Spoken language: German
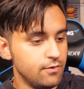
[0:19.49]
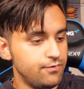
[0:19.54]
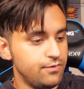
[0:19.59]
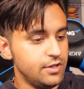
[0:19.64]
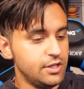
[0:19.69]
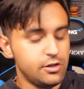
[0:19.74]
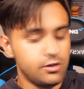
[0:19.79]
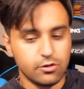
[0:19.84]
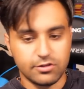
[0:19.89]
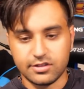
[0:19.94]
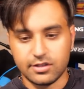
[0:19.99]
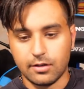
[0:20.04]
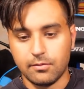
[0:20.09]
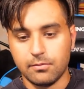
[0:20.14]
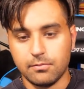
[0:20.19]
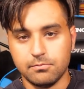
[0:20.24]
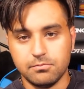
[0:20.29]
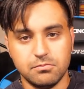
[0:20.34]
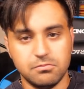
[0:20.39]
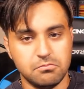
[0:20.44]
Videos
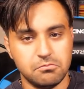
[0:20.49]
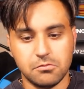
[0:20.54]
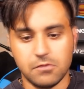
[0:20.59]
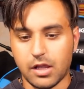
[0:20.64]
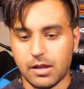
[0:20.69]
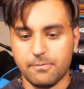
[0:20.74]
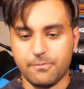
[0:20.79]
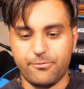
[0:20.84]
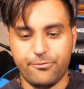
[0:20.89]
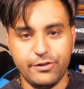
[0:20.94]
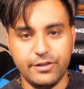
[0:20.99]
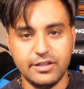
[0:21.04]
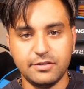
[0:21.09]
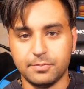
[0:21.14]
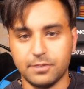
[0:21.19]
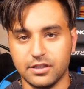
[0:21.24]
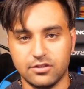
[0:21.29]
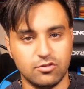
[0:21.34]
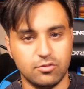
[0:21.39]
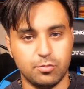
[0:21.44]
am, am
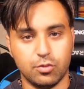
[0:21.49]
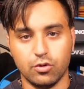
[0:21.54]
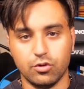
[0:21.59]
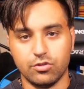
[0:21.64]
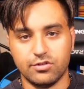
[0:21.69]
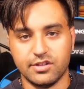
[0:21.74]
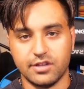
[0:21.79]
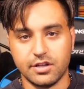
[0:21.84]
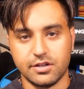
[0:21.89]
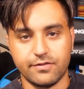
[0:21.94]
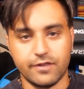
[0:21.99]
Fließband zu produzieren.